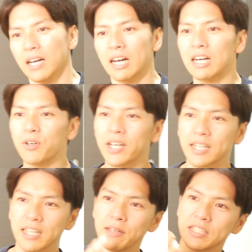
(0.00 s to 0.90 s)
母親
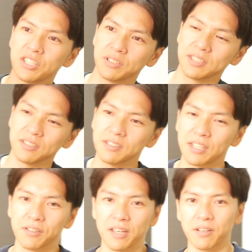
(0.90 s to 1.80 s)
がね一緒に住ん
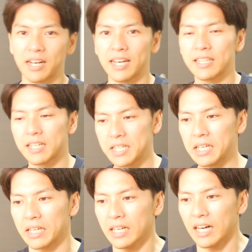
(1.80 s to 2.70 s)
でくれる間
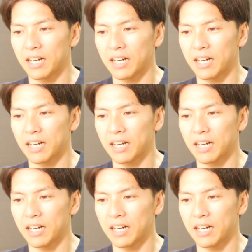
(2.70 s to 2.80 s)
に